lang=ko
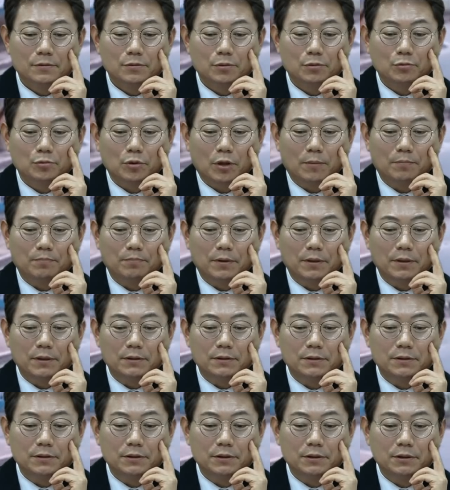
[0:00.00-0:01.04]
속도 안
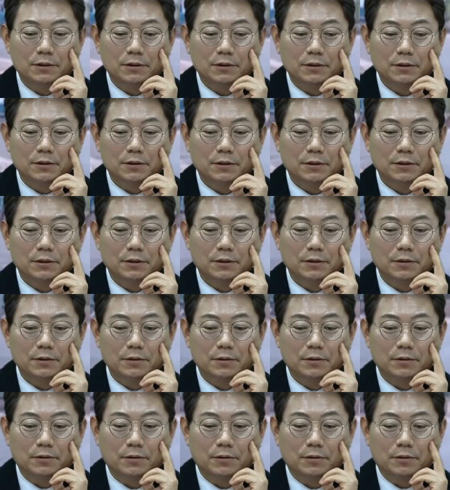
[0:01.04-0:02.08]
빠르죠?
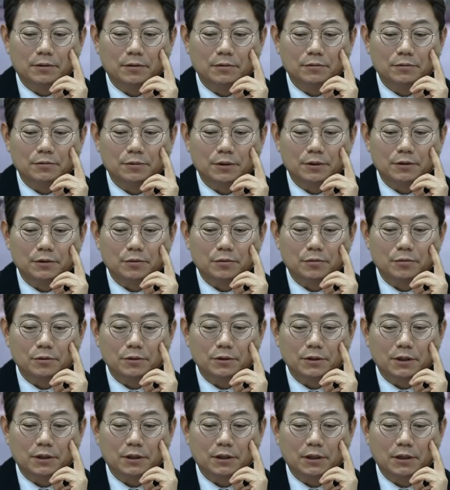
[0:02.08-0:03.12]
오른쪽에서 오는
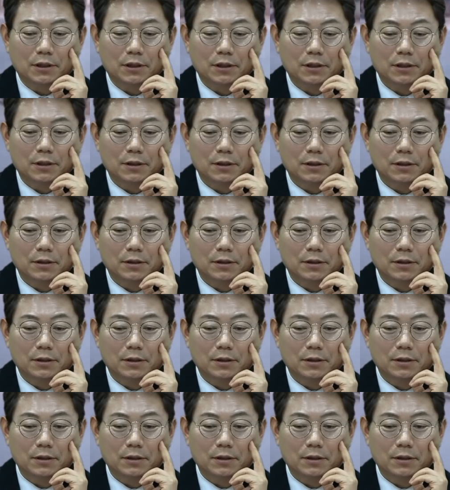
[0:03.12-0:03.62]
차가